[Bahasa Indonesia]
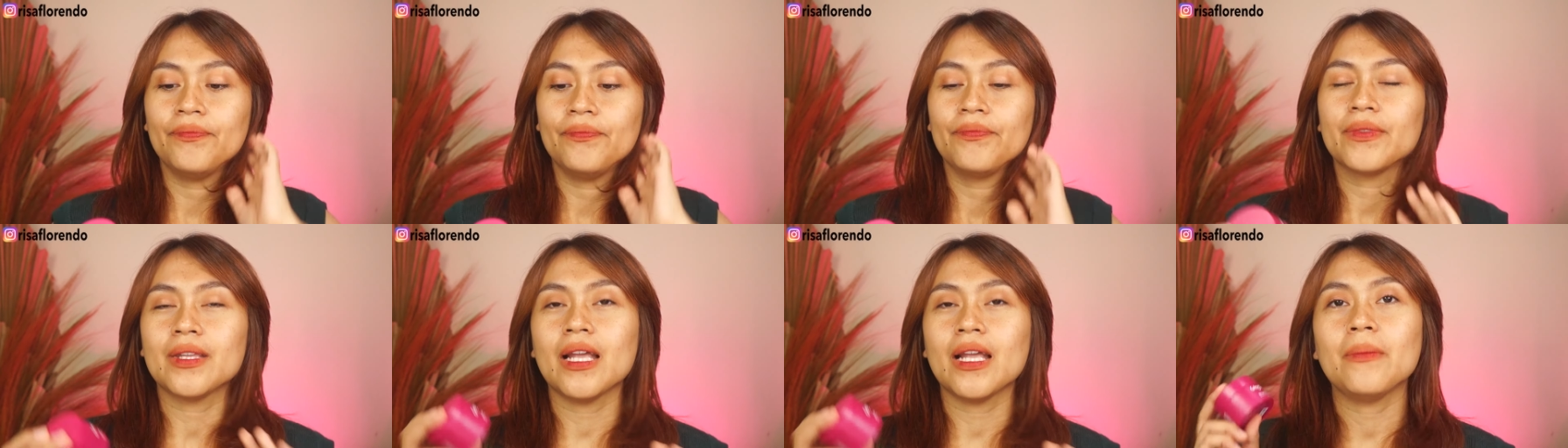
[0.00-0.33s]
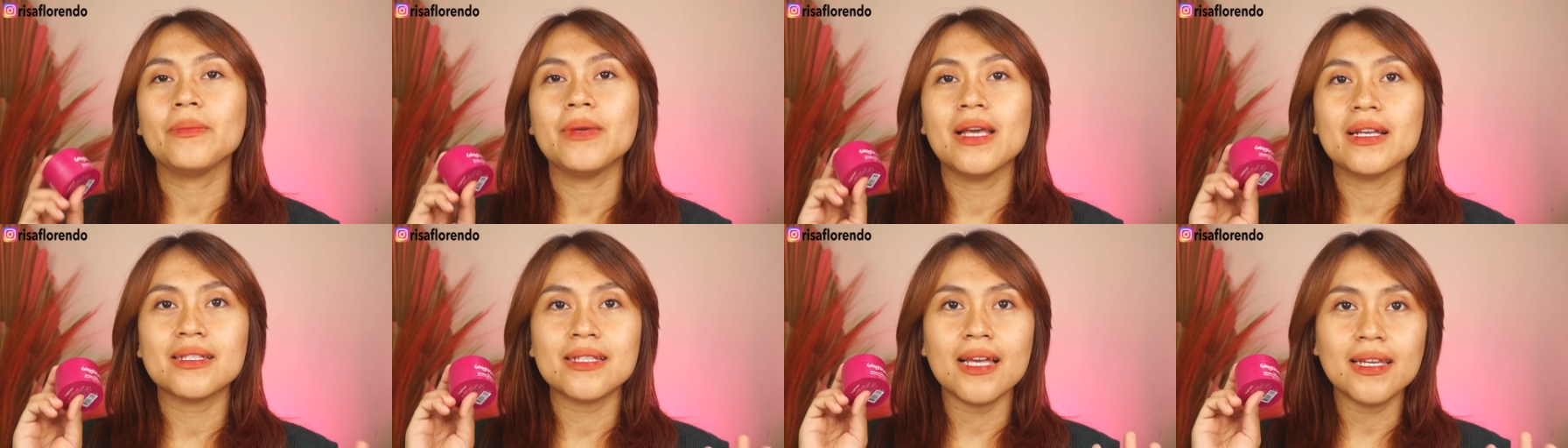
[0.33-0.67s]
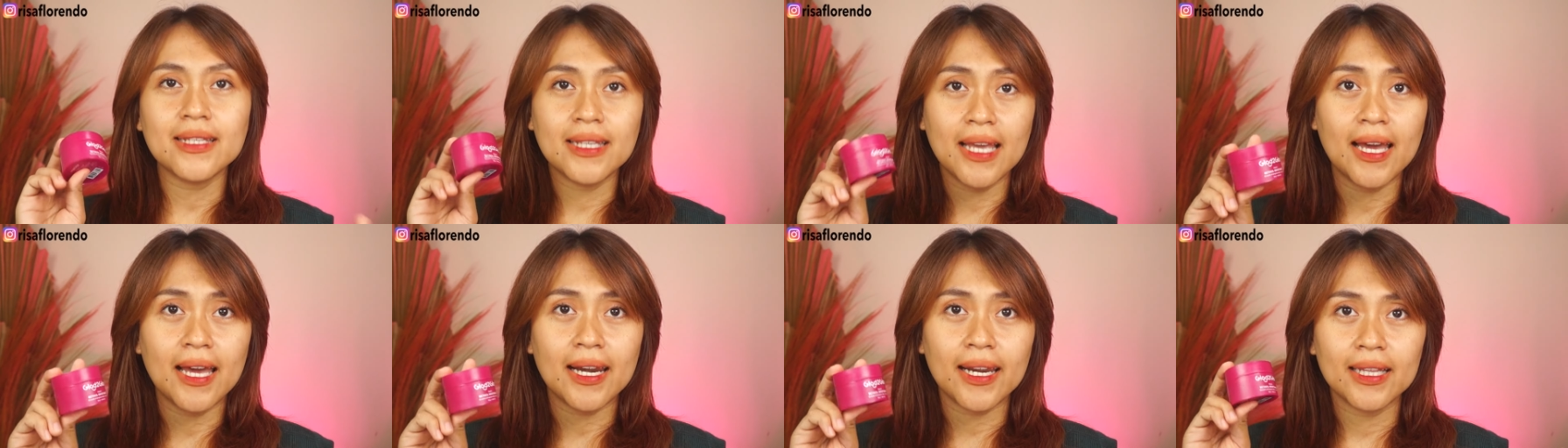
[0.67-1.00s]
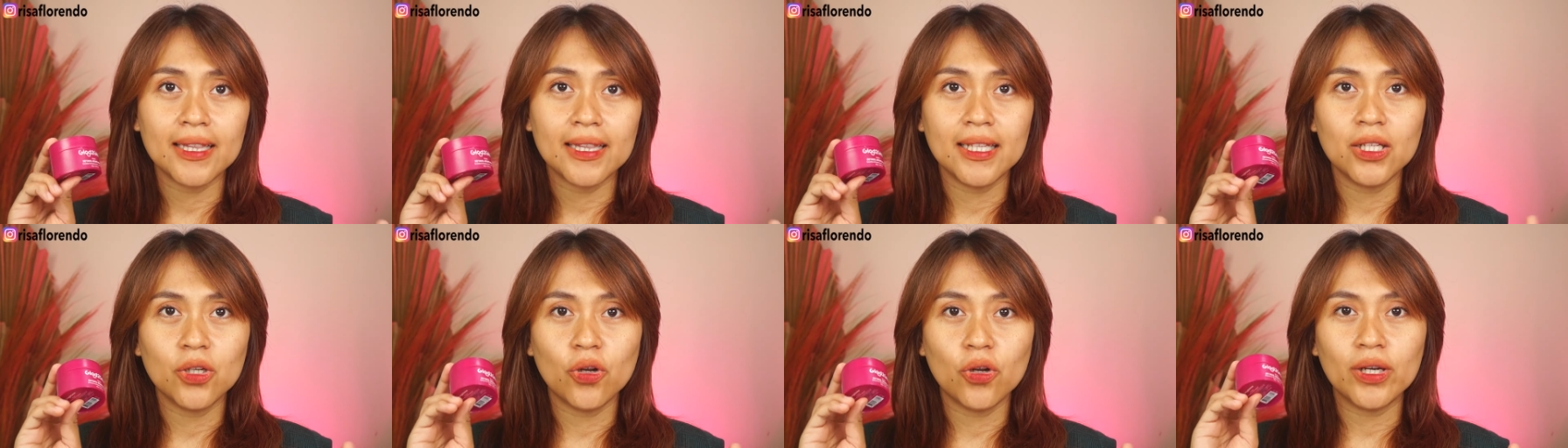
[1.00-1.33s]
Nah, biasanya
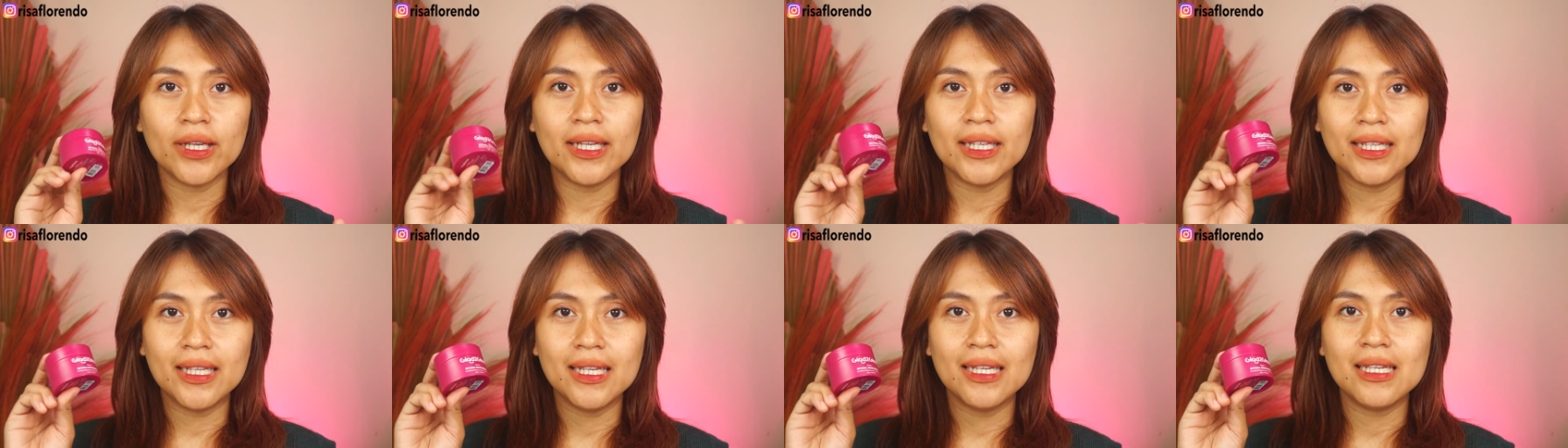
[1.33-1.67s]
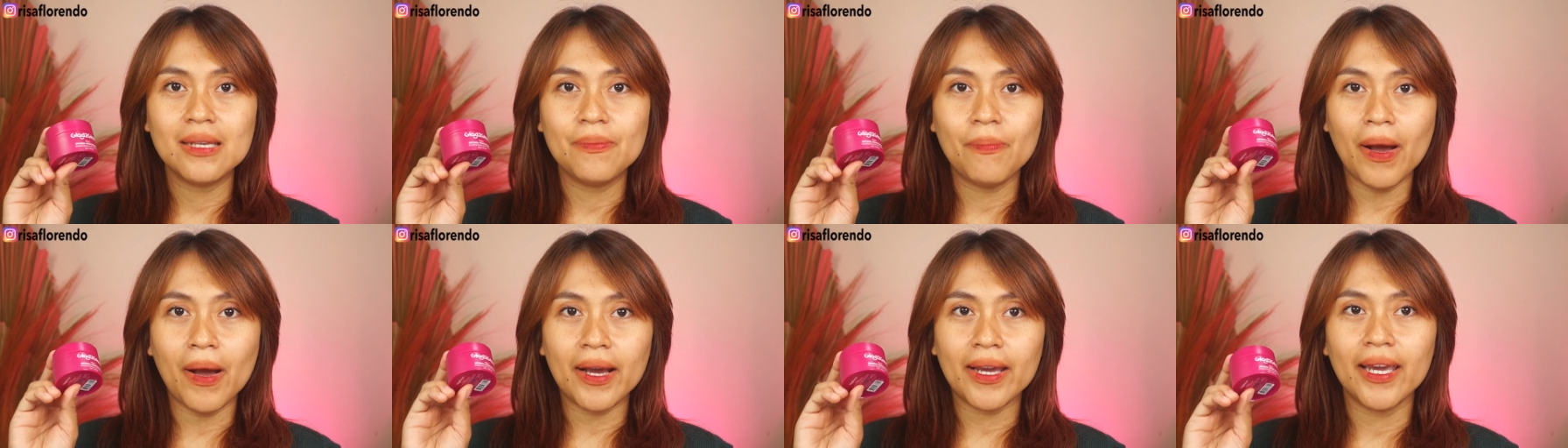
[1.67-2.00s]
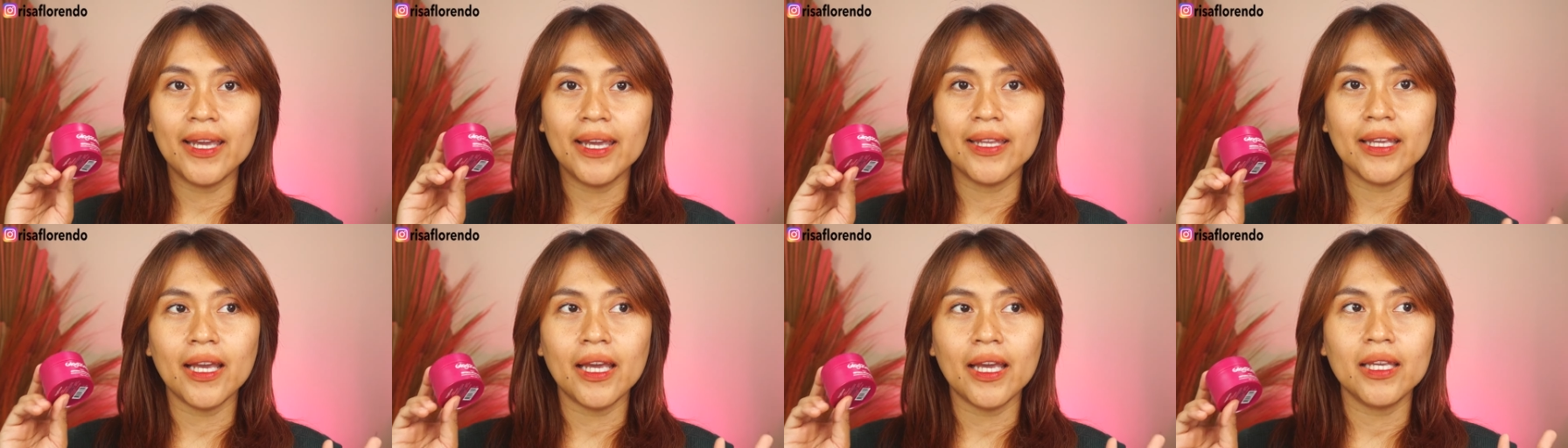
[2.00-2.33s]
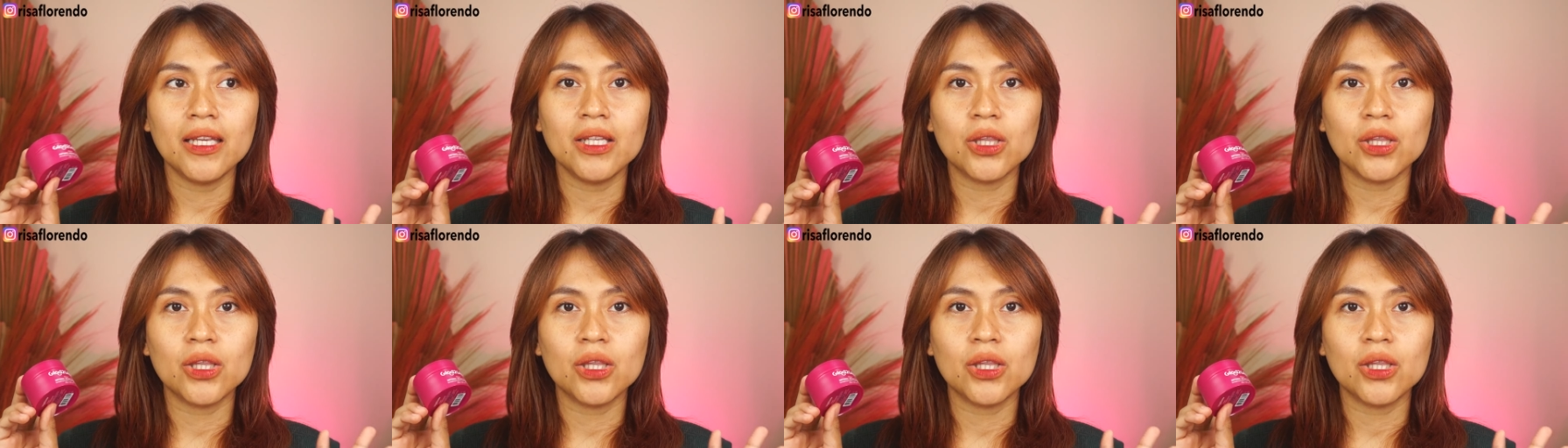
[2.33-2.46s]
retinol ini dipakainya